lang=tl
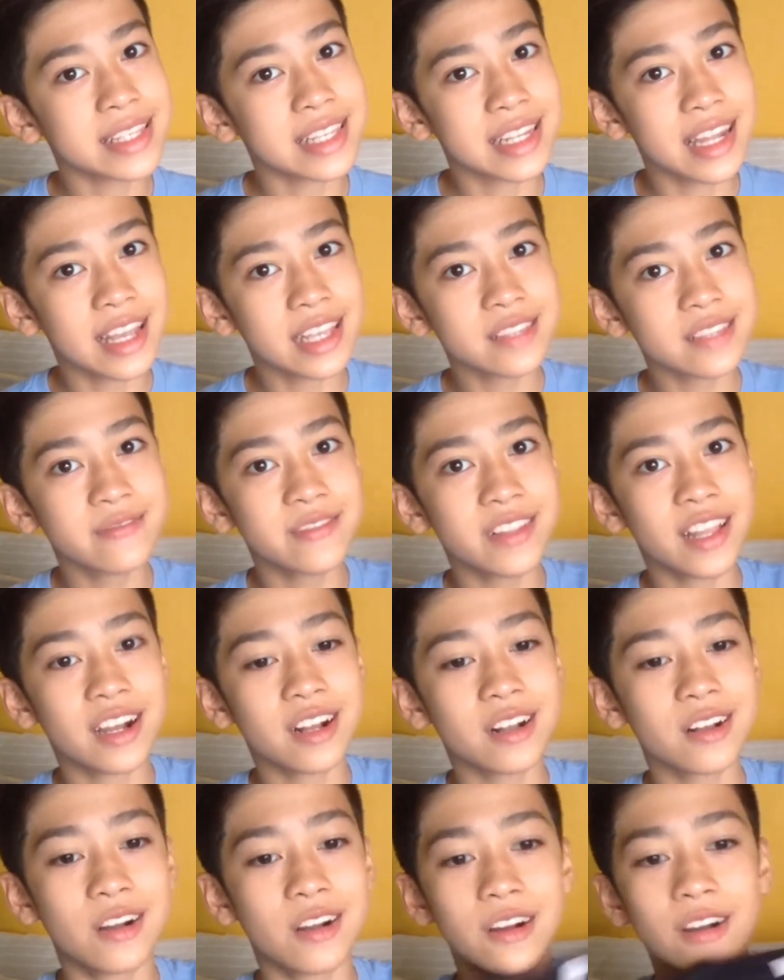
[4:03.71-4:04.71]
Sa last vlog
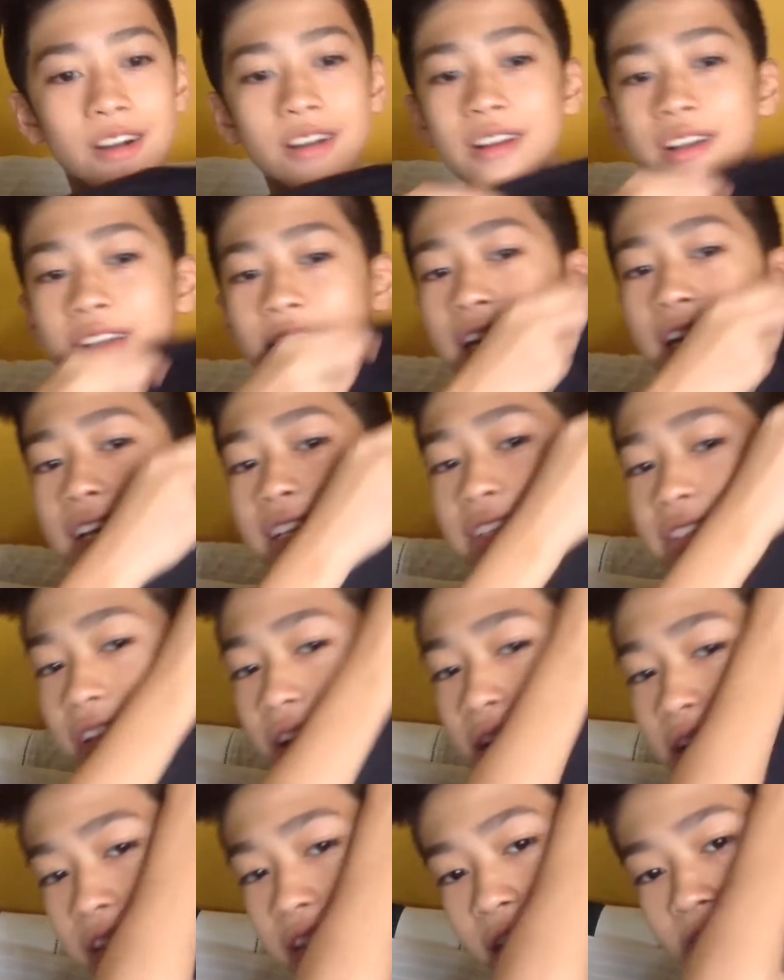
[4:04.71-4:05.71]
ko,
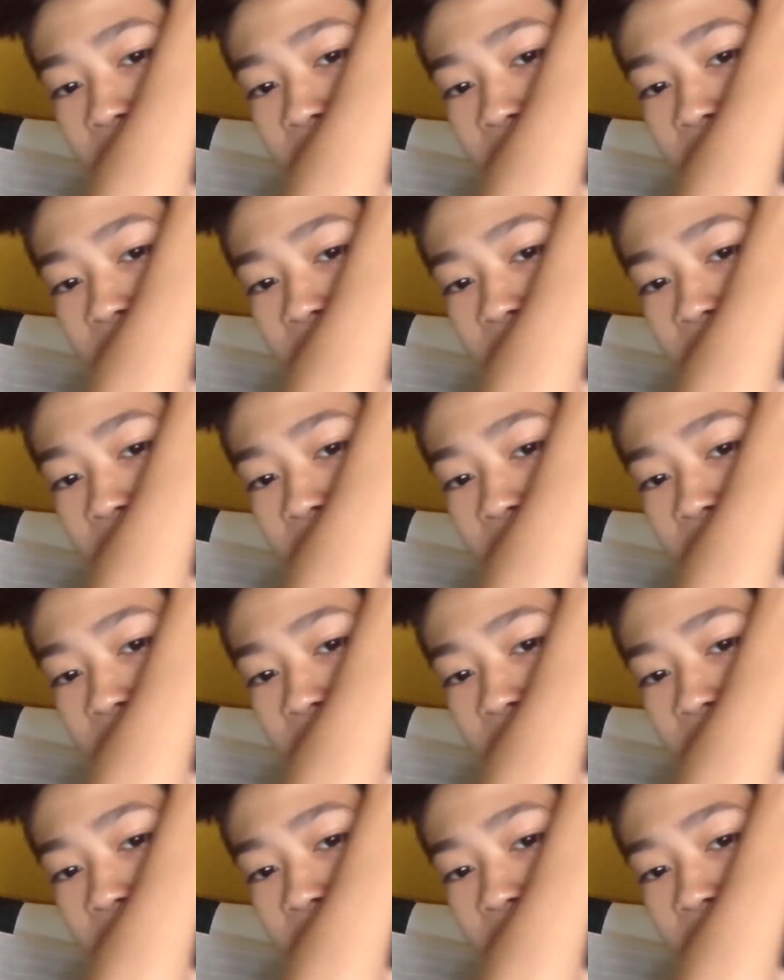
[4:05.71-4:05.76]
suot ko